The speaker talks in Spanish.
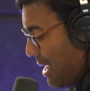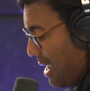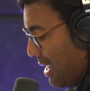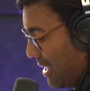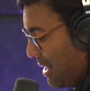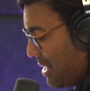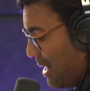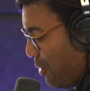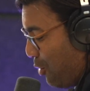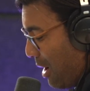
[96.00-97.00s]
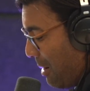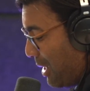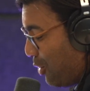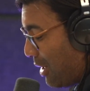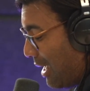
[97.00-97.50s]
Y tenemos un
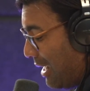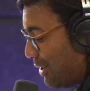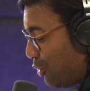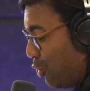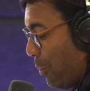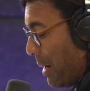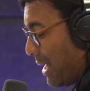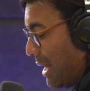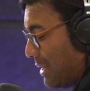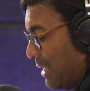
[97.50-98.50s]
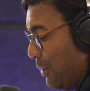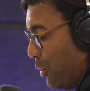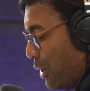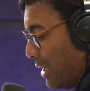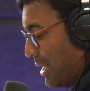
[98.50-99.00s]
amigo que es súper creativo
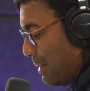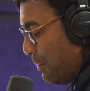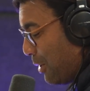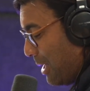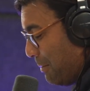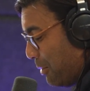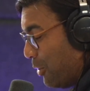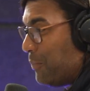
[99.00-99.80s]
y dice, por ejemplo,